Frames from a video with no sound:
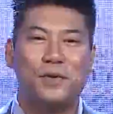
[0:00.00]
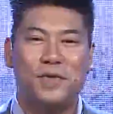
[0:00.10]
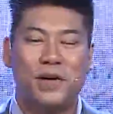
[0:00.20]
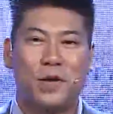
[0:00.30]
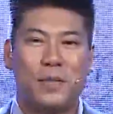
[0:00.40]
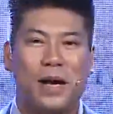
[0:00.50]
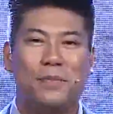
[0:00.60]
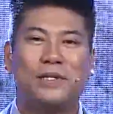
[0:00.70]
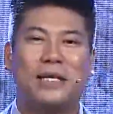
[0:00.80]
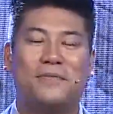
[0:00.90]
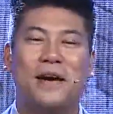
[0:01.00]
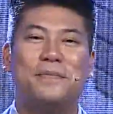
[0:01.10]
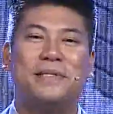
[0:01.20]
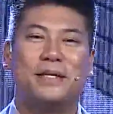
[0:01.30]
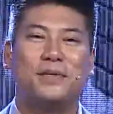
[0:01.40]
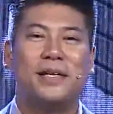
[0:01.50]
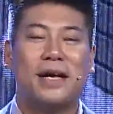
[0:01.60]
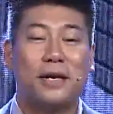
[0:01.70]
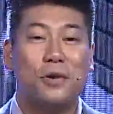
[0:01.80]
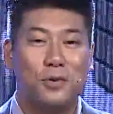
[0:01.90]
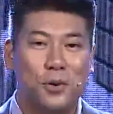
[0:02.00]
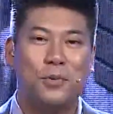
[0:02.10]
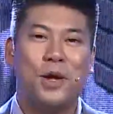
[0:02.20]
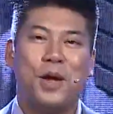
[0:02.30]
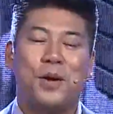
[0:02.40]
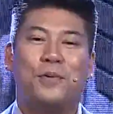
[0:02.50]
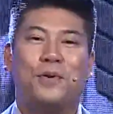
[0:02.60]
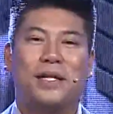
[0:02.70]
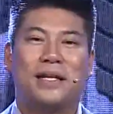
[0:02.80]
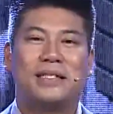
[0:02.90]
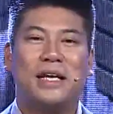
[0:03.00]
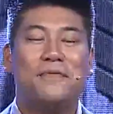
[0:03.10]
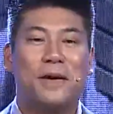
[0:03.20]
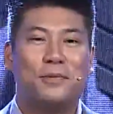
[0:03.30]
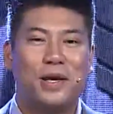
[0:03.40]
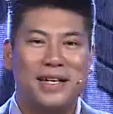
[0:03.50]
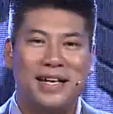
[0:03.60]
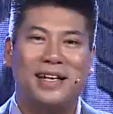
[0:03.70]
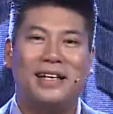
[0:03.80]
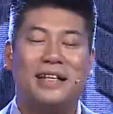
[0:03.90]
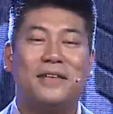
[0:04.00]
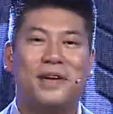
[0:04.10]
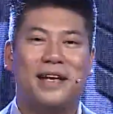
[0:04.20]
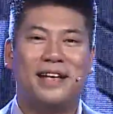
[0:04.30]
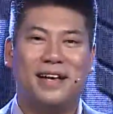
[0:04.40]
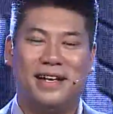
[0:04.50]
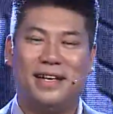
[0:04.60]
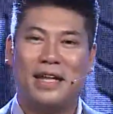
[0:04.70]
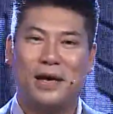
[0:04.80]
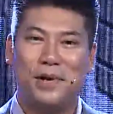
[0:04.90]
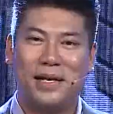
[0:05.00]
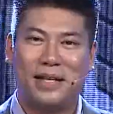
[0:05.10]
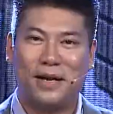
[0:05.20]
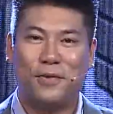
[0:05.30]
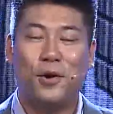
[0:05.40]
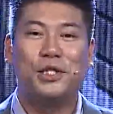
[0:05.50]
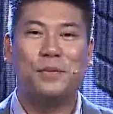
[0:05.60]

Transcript: quý vị và các bạn một giải pháp sản xuất gạch không nung của thạc sĩ Phạm Tuấn Nhi đến từ Viện Địa lý Tài nguyên Thành phố Hồ Chí